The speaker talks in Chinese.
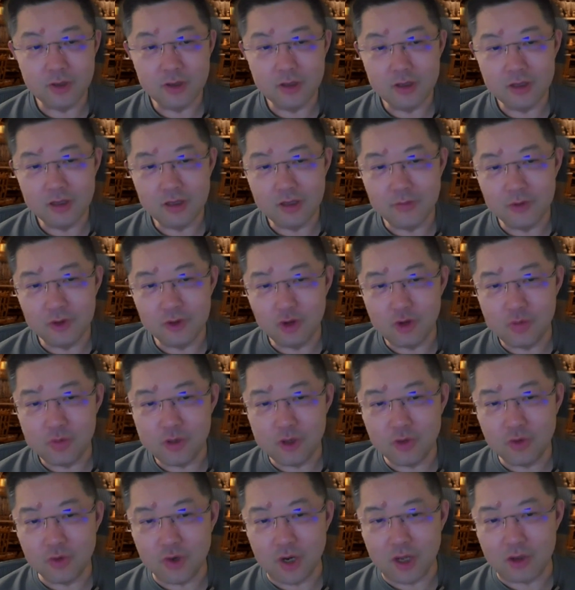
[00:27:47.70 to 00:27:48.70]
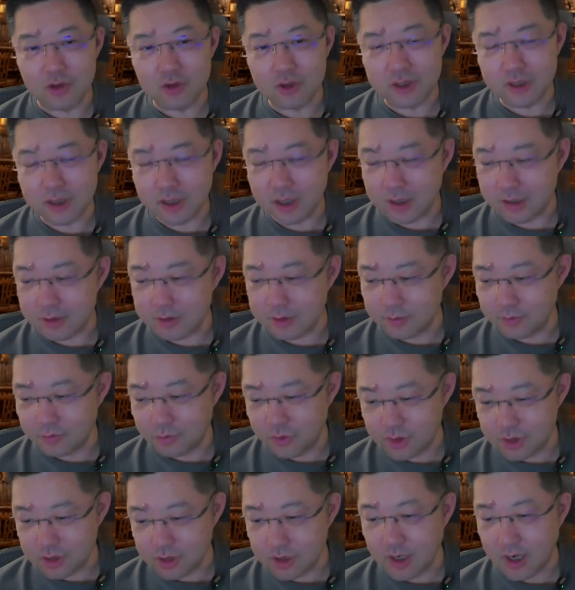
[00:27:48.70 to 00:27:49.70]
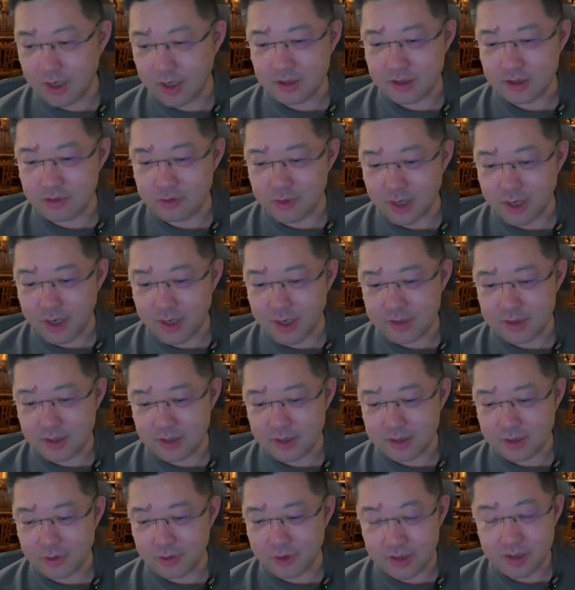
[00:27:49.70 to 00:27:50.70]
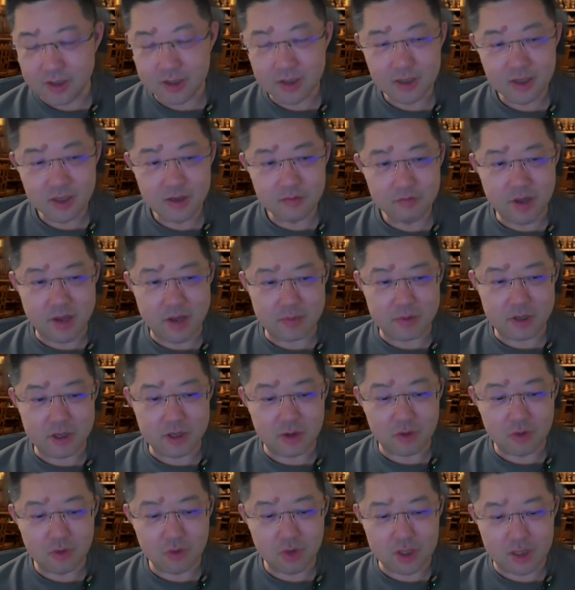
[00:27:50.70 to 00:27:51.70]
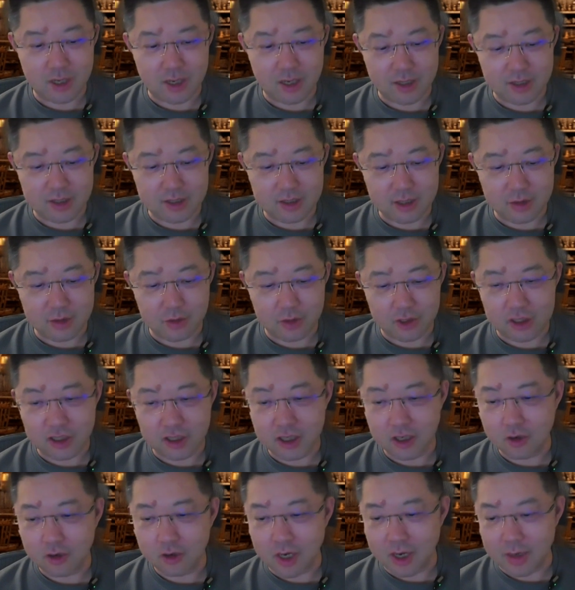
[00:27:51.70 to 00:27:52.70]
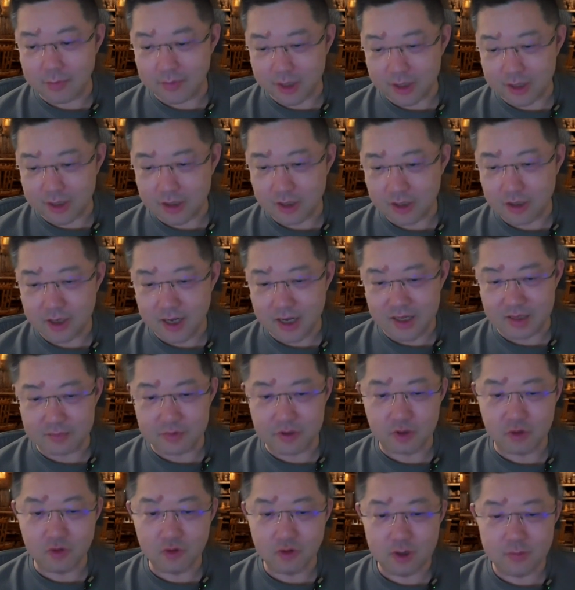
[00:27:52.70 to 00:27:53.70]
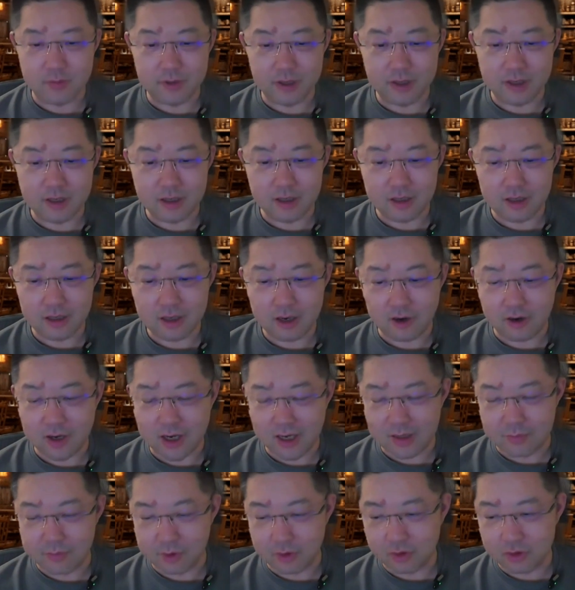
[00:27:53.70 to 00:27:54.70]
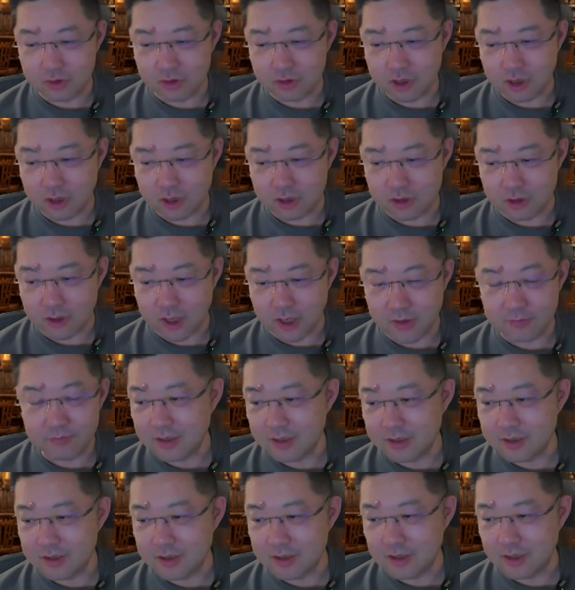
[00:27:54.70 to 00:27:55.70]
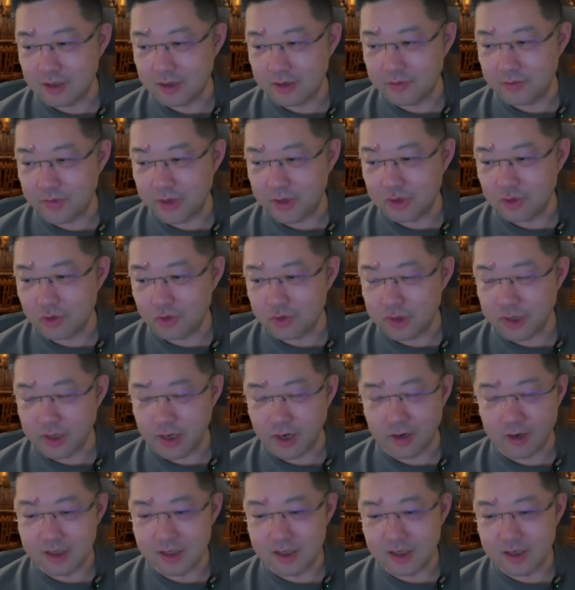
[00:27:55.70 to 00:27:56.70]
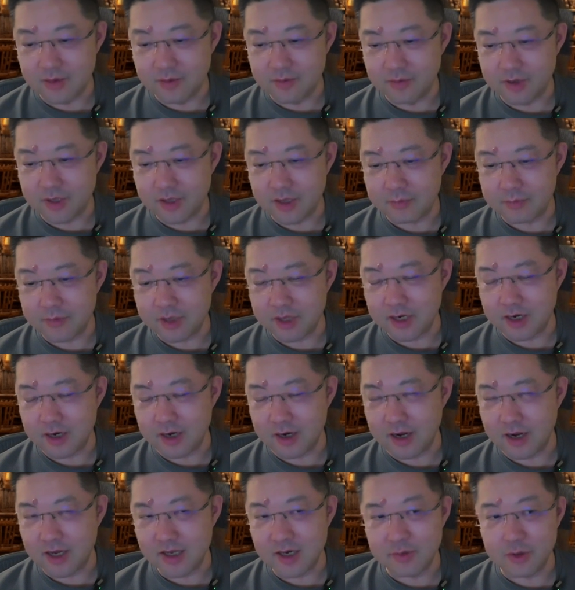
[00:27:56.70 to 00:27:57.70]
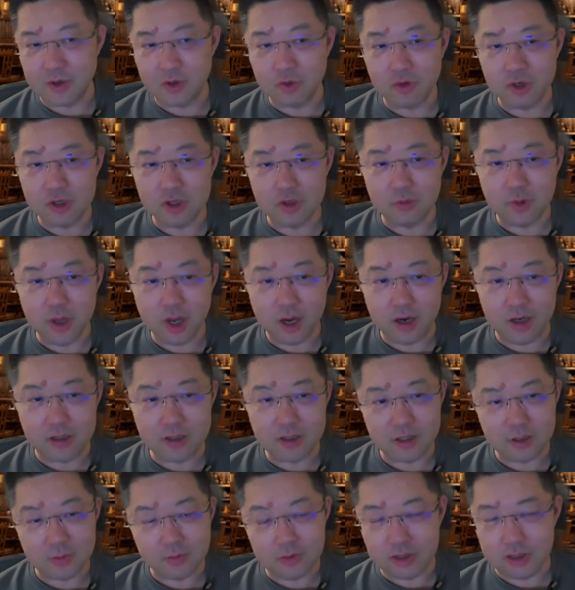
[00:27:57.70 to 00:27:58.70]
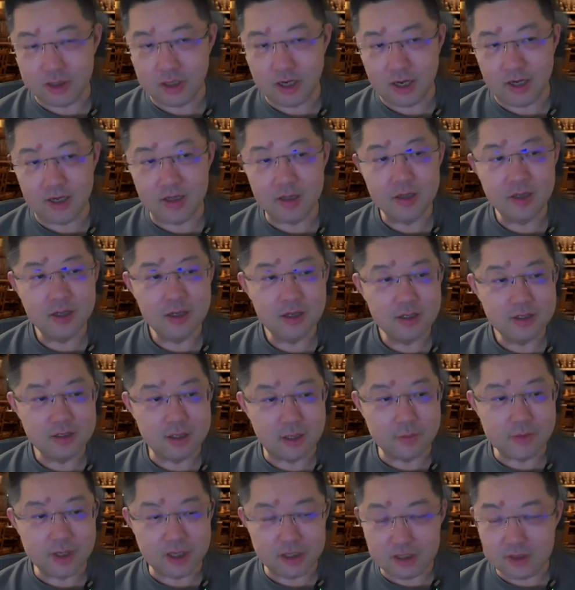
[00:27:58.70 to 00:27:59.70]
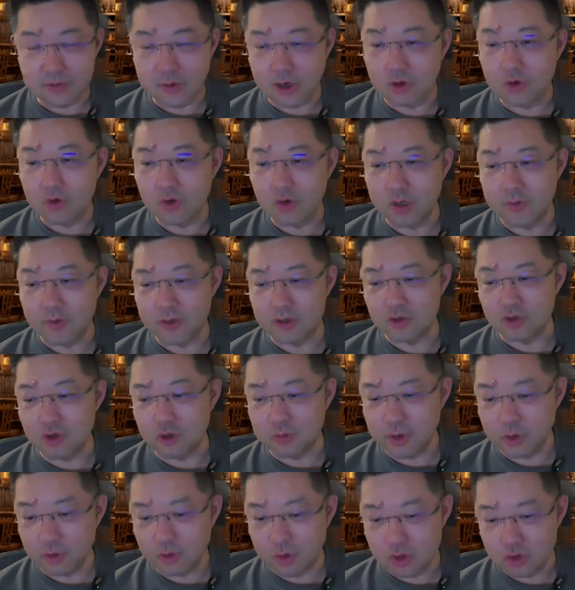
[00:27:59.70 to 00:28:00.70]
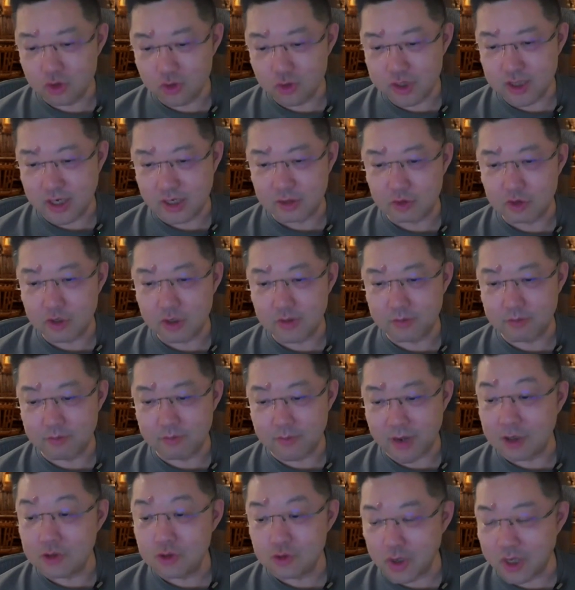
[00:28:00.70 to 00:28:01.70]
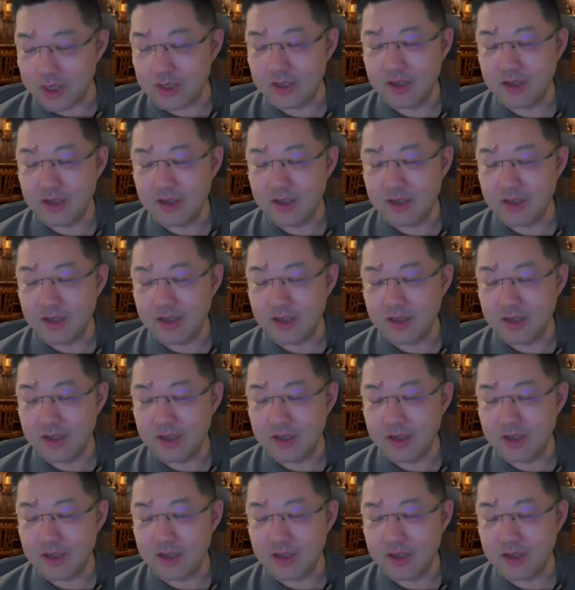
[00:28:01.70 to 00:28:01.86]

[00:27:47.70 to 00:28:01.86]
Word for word: 那么对于苹果来说，那不行啊，你原来想在我这。卖苹果的啊，你在这儿我这挑啊，把这个大的苹果，把这个好看的苹果都挑走了。上的被虫子咬了，这个煤炭煤炭厂开的苹果你都不要了，这事儿不行啊。咱们隐私保护了，把所有苹果搓一大堆，盲选，